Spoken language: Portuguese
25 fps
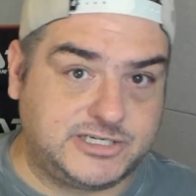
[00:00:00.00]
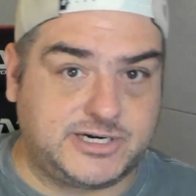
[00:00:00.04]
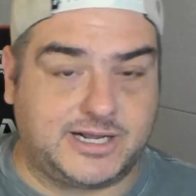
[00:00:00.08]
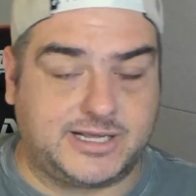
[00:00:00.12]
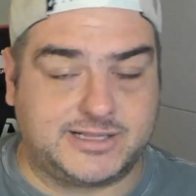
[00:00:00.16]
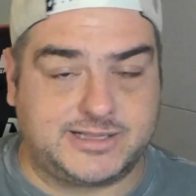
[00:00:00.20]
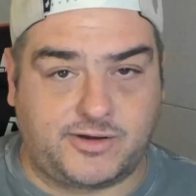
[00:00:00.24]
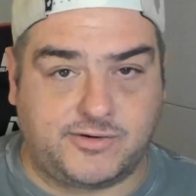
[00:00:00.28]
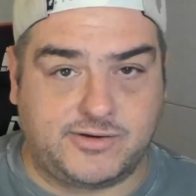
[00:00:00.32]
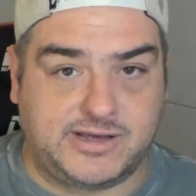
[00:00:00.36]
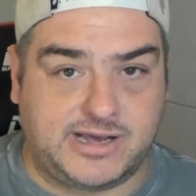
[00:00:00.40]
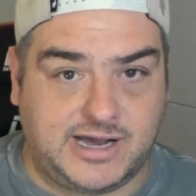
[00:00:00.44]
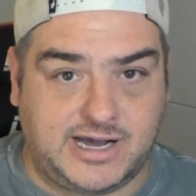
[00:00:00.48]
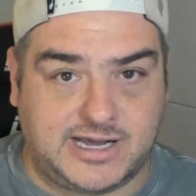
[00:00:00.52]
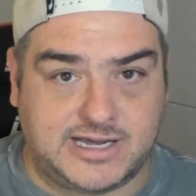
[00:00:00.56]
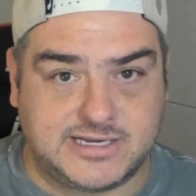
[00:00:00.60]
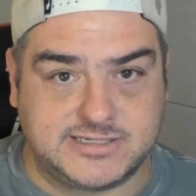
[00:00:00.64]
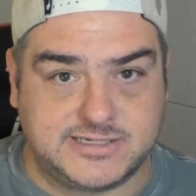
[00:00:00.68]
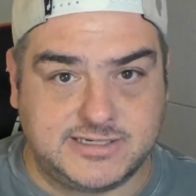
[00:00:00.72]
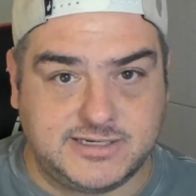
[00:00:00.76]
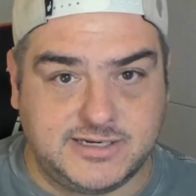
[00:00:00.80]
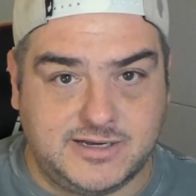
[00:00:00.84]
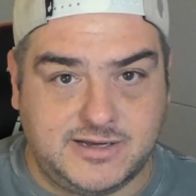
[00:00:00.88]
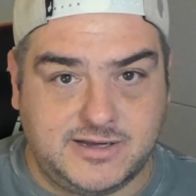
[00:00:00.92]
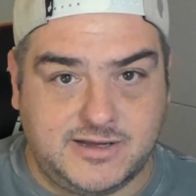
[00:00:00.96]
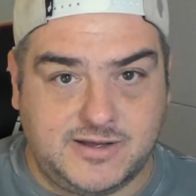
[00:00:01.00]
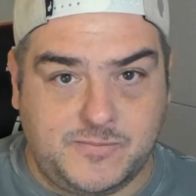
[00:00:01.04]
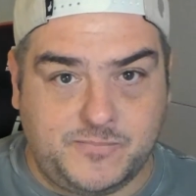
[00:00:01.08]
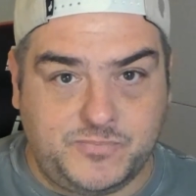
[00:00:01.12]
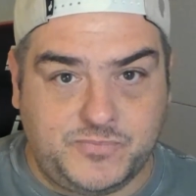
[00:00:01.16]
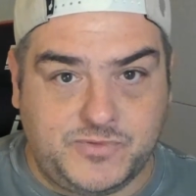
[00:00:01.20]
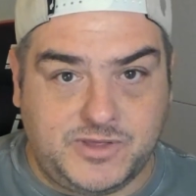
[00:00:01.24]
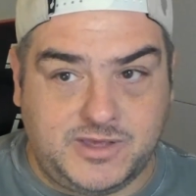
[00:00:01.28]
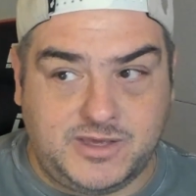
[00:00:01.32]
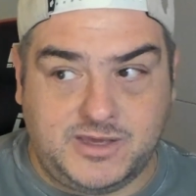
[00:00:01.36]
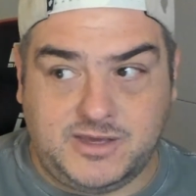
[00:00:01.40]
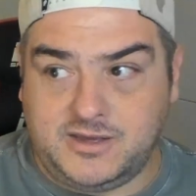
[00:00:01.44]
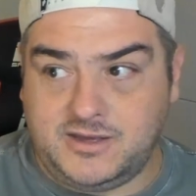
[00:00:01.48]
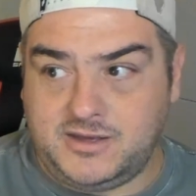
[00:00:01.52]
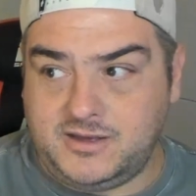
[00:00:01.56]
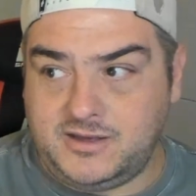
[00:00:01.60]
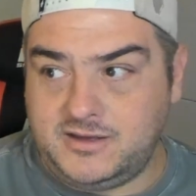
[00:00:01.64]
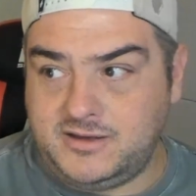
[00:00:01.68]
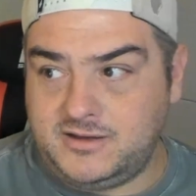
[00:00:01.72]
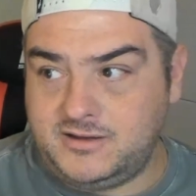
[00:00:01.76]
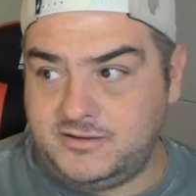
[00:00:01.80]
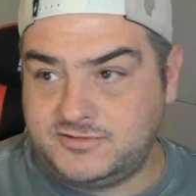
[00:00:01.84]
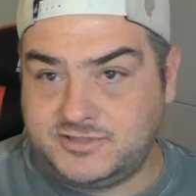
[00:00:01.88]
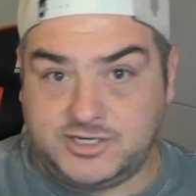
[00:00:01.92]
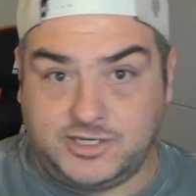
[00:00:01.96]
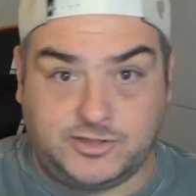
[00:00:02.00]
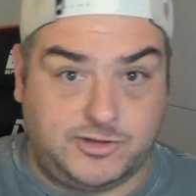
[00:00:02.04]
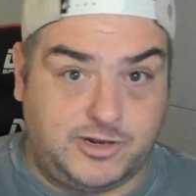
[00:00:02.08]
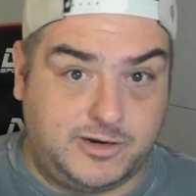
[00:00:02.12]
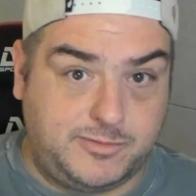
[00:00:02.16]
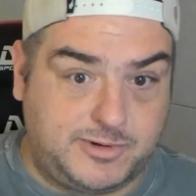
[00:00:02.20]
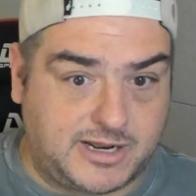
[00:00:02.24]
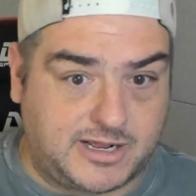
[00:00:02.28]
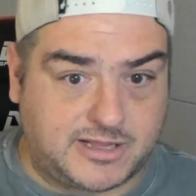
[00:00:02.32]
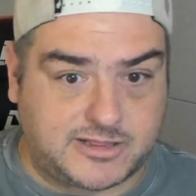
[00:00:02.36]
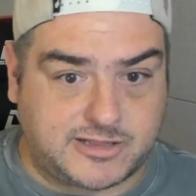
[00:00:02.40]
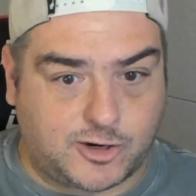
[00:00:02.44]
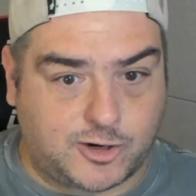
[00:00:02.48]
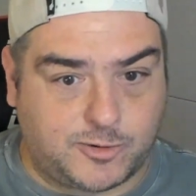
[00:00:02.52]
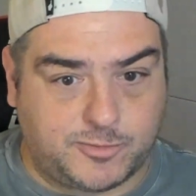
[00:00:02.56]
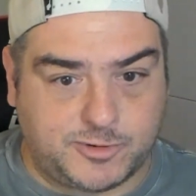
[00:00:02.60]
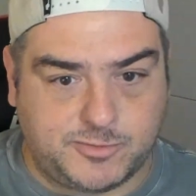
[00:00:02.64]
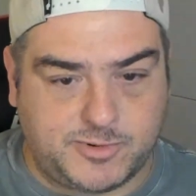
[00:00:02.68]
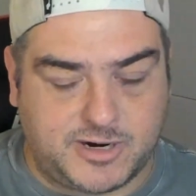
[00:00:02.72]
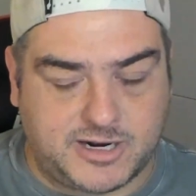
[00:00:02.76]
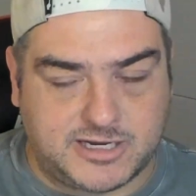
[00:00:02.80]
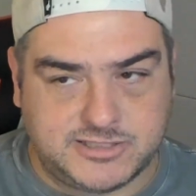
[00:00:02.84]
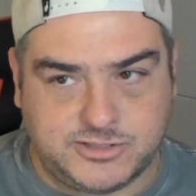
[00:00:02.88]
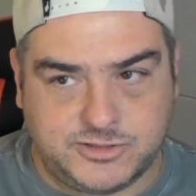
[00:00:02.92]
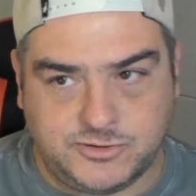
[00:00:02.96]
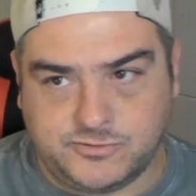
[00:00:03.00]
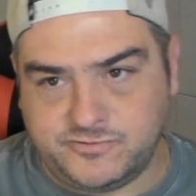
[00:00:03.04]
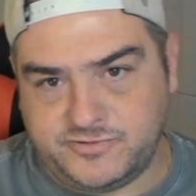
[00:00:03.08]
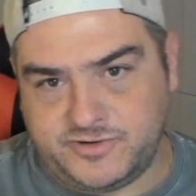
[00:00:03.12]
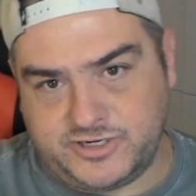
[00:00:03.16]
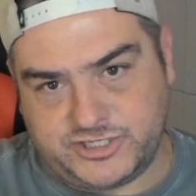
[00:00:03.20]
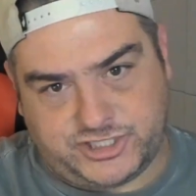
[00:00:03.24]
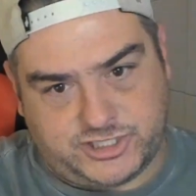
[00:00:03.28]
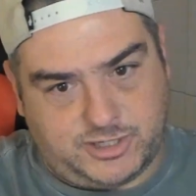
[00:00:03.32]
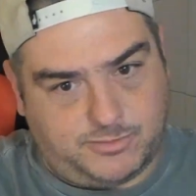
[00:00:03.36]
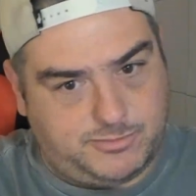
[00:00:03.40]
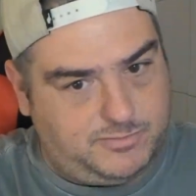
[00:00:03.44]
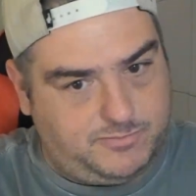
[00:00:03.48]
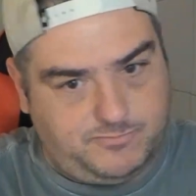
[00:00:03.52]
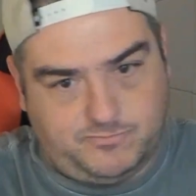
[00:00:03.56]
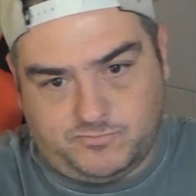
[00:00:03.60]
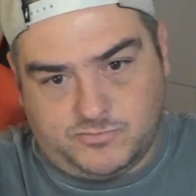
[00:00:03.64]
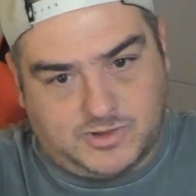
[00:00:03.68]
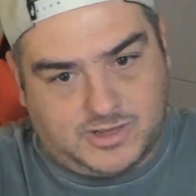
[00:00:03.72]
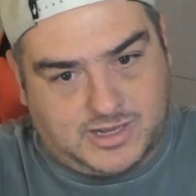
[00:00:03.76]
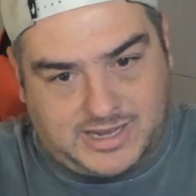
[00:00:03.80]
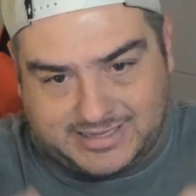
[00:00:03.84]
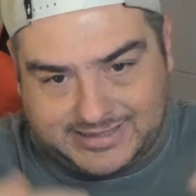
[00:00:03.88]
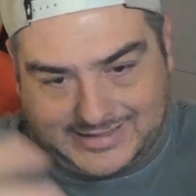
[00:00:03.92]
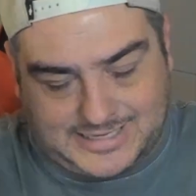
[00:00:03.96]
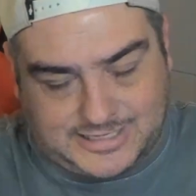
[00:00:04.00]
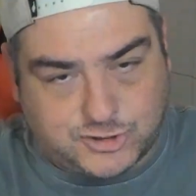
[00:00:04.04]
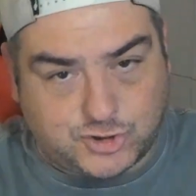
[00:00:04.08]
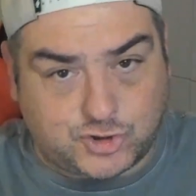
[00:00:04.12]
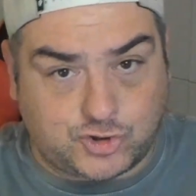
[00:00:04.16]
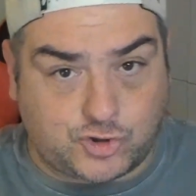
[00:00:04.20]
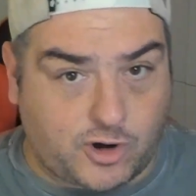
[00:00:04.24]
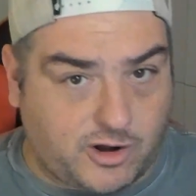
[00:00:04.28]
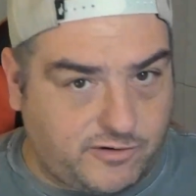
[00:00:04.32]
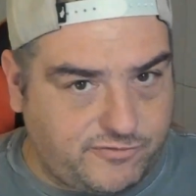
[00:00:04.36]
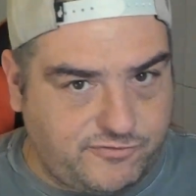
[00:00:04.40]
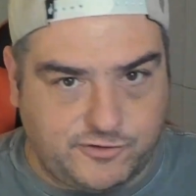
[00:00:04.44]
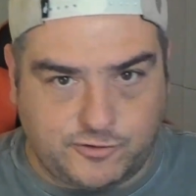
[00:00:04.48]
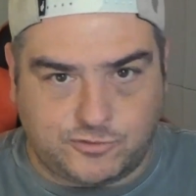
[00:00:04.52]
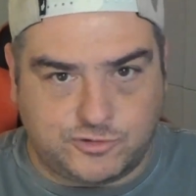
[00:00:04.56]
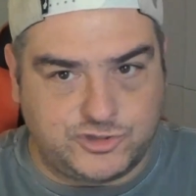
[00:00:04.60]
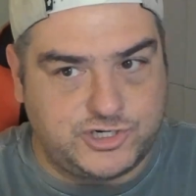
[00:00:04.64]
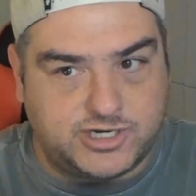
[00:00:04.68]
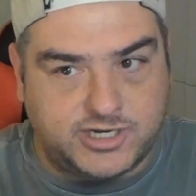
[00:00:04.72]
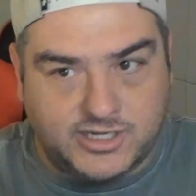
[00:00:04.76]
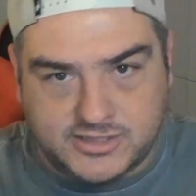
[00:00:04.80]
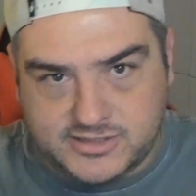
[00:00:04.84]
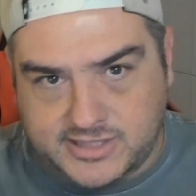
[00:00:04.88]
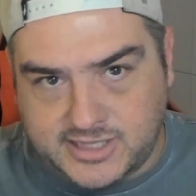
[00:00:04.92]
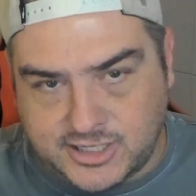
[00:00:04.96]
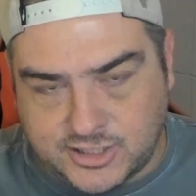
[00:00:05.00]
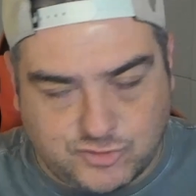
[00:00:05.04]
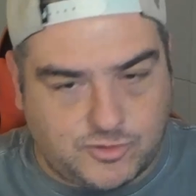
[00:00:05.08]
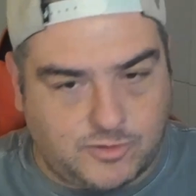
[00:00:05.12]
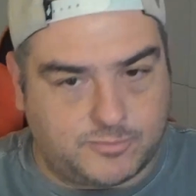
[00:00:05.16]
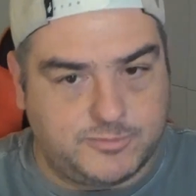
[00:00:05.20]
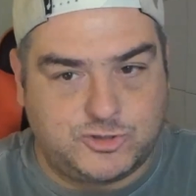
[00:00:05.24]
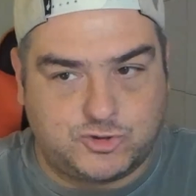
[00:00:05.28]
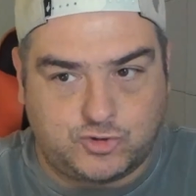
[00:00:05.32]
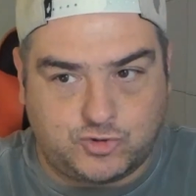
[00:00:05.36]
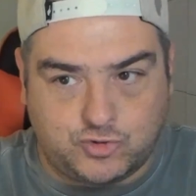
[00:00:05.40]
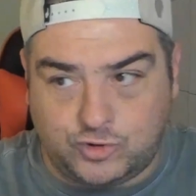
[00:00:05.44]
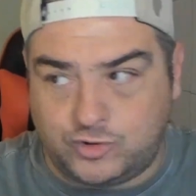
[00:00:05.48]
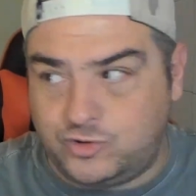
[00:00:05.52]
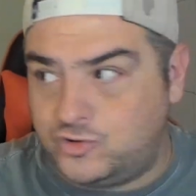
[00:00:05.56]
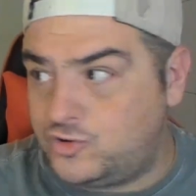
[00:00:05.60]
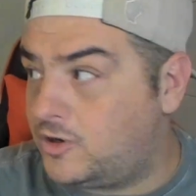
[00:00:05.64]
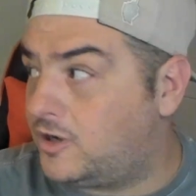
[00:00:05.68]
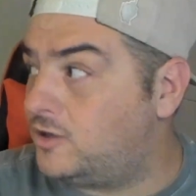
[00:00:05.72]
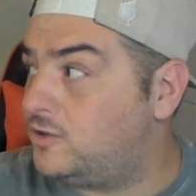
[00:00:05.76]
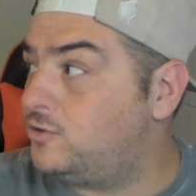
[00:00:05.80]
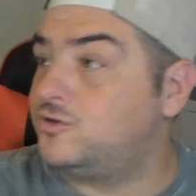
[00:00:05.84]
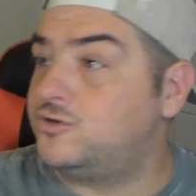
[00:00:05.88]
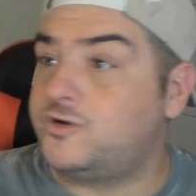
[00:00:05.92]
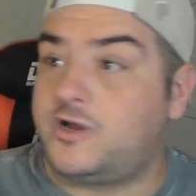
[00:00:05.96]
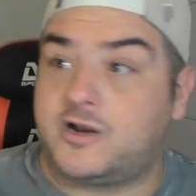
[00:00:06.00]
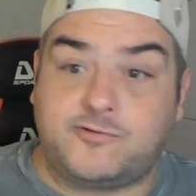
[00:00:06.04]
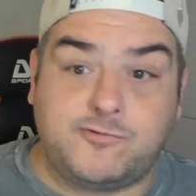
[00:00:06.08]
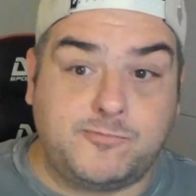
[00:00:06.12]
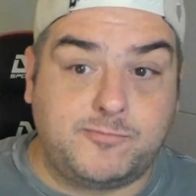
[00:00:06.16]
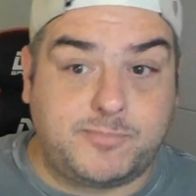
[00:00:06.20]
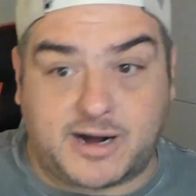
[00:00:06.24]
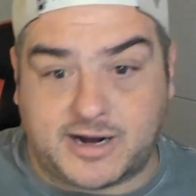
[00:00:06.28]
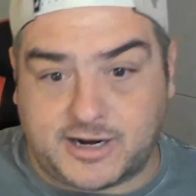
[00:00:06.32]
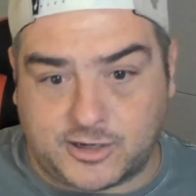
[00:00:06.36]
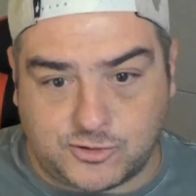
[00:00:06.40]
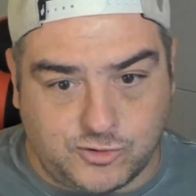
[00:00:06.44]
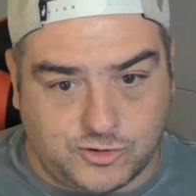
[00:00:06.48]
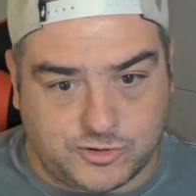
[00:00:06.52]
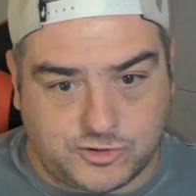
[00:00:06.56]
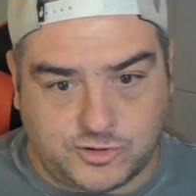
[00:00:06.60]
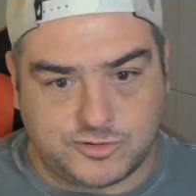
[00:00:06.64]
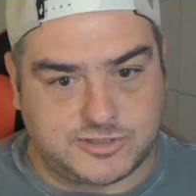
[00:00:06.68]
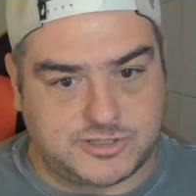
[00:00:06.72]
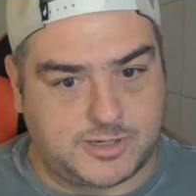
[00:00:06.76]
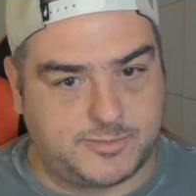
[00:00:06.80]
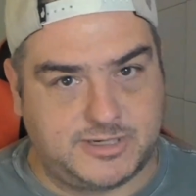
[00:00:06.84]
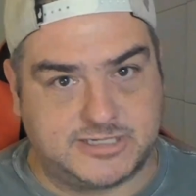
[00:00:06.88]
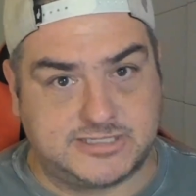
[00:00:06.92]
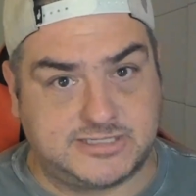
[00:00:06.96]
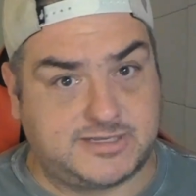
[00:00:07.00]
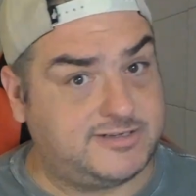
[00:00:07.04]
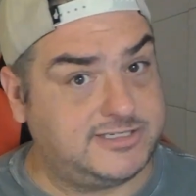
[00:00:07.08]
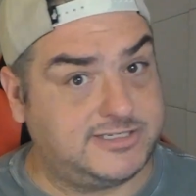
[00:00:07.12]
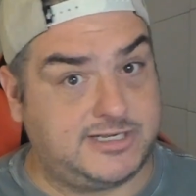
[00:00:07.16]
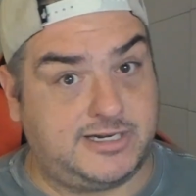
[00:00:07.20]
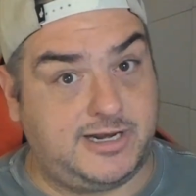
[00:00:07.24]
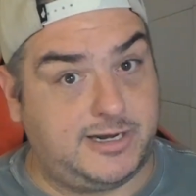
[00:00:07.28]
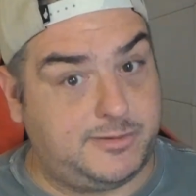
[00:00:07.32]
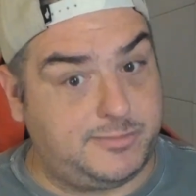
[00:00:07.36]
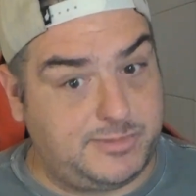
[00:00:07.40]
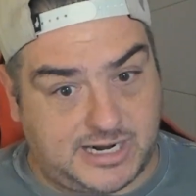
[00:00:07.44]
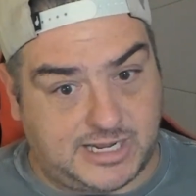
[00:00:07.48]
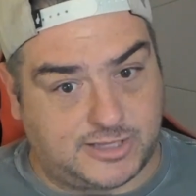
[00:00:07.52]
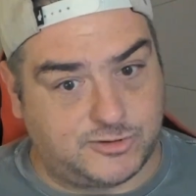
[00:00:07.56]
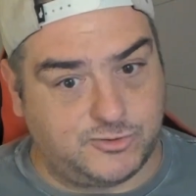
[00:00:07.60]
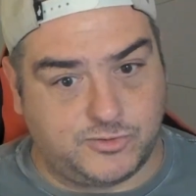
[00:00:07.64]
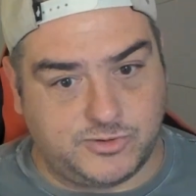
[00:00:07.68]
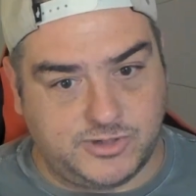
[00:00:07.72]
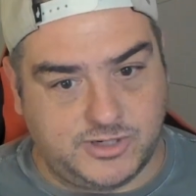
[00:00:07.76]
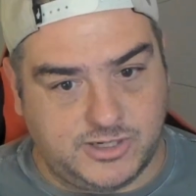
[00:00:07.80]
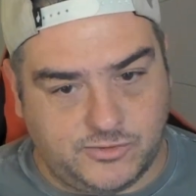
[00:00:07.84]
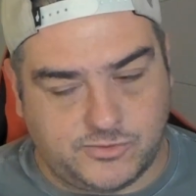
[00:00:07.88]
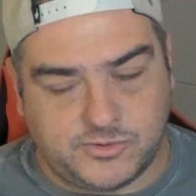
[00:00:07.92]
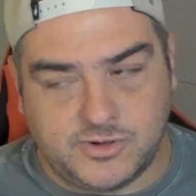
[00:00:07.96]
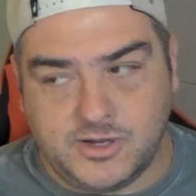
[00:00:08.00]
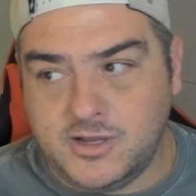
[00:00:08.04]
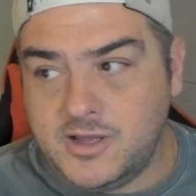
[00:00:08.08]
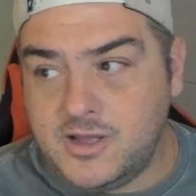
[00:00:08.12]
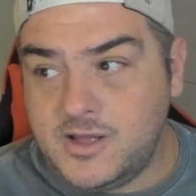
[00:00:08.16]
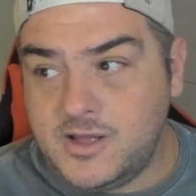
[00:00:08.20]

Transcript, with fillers: de Natal em casa e sendo eliminado da Copa do Brasil, um vexame catastrófico, gigantesco, absurdo. Os jogadores olhavam um pra cara do outro não sabia se estava sendo eliminado ou não.